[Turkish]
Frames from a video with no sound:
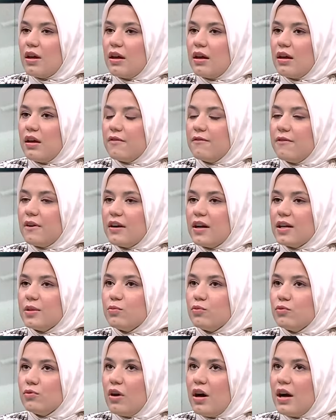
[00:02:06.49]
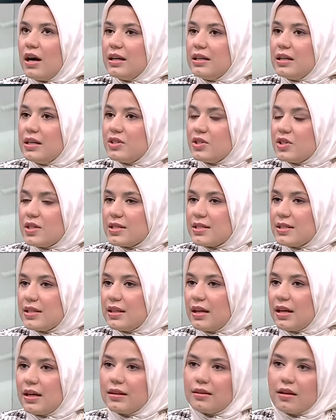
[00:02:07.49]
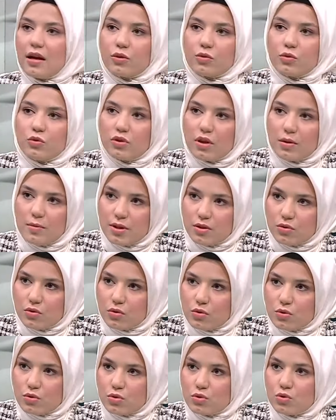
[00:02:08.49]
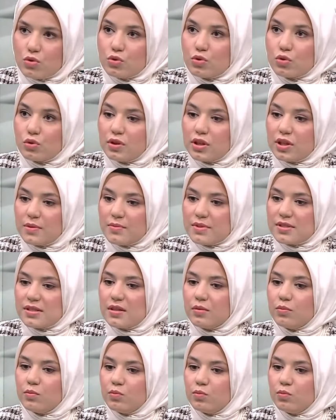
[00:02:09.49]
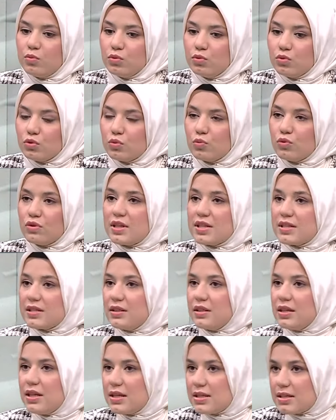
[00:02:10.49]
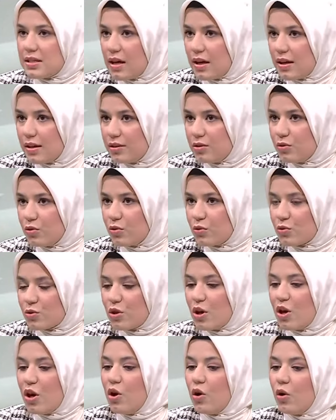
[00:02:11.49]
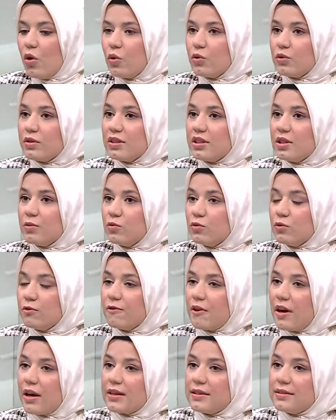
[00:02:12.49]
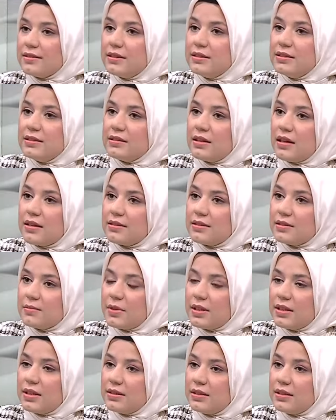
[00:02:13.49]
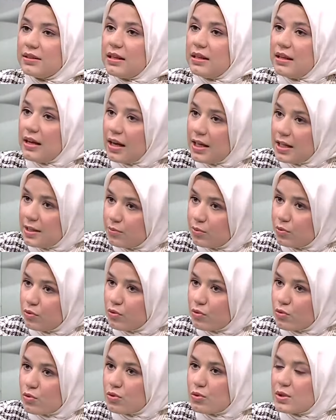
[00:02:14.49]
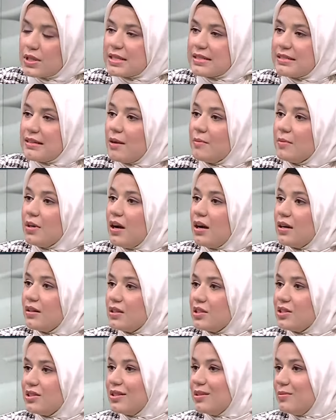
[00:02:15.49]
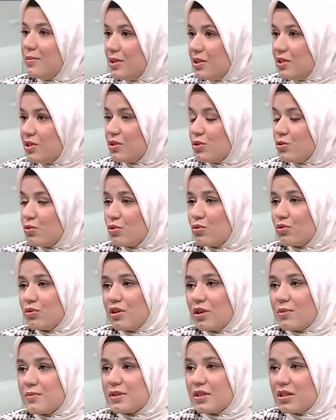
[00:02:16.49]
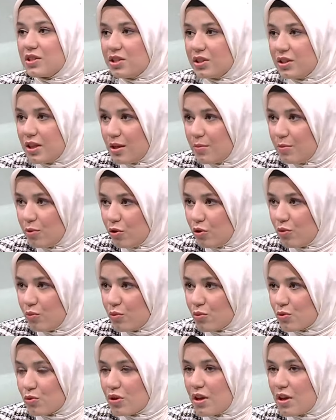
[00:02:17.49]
E, fakat bunu aile içerisinde ne kadar gündem ediyoruz? Çocuklarımıza bu durumu nasıl izah ediyoruz? Onlara bunu farkındalığını artırmak adına neler yapıyoruz? İslam kardeşliği bilincini çocuklarımıza aşılayabiliyor muyuz?